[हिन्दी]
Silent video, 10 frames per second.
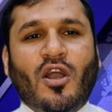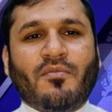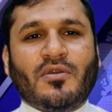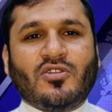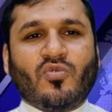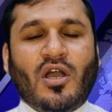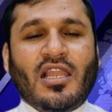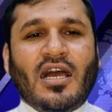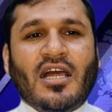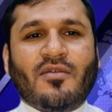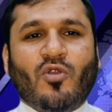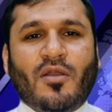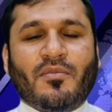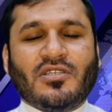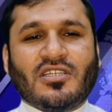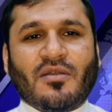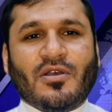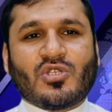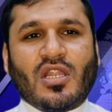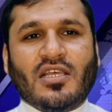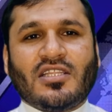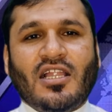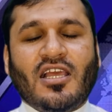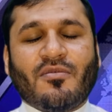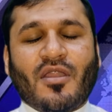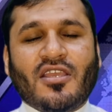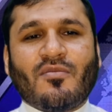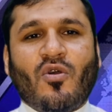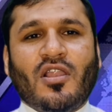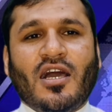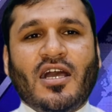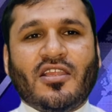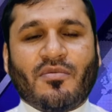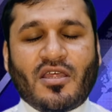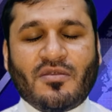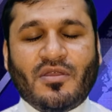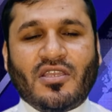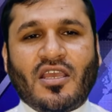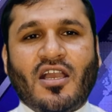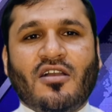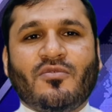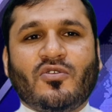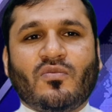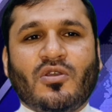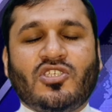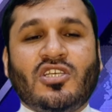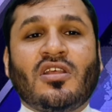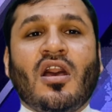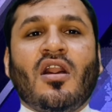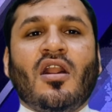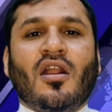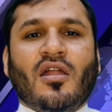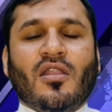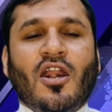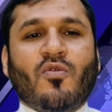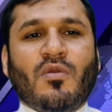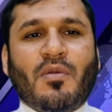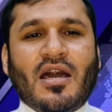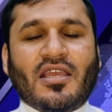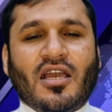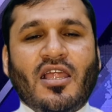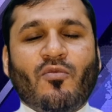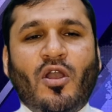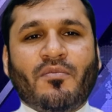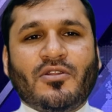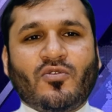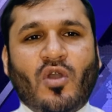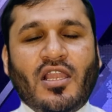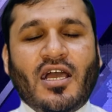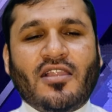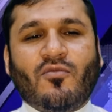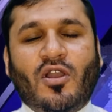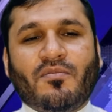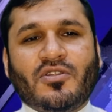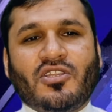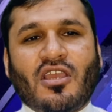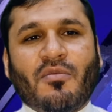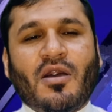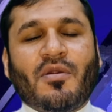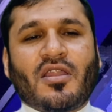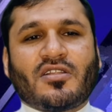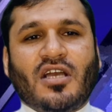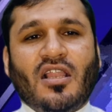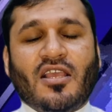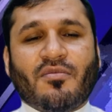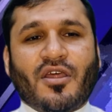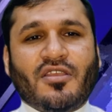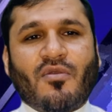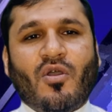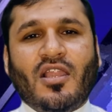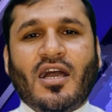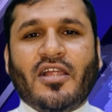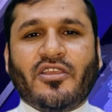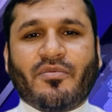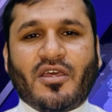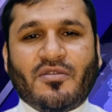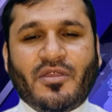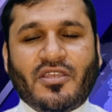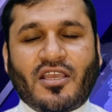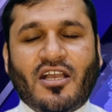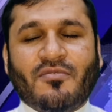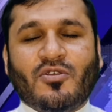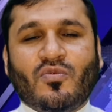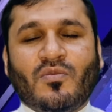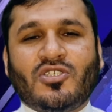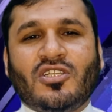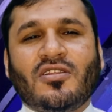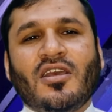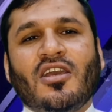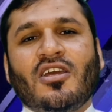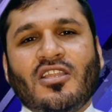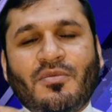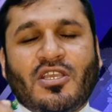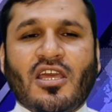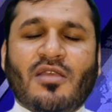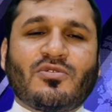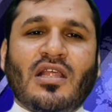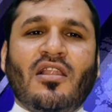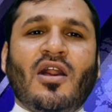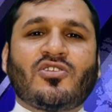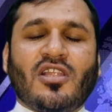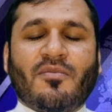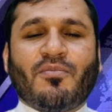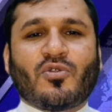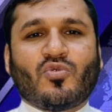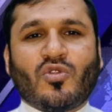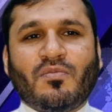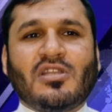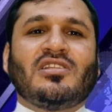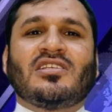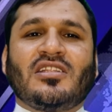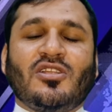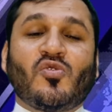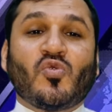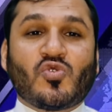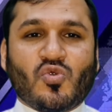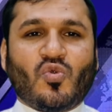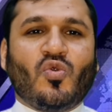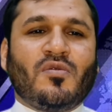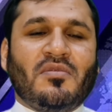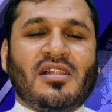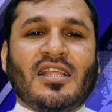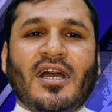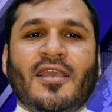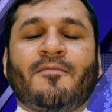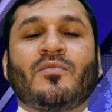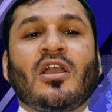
मुहम्मद व अला आलि मुहम्मद कमा इब्राहिम इब्राहिम मजीद अल्लाहुम्म बारिक अला मुहम्मद व इब्राहिम व इब्राहिम इन्नका मजीद नबी करीम सल्ला अलैहि पर द्रूद भेजने से दिल को सुकून मिलता है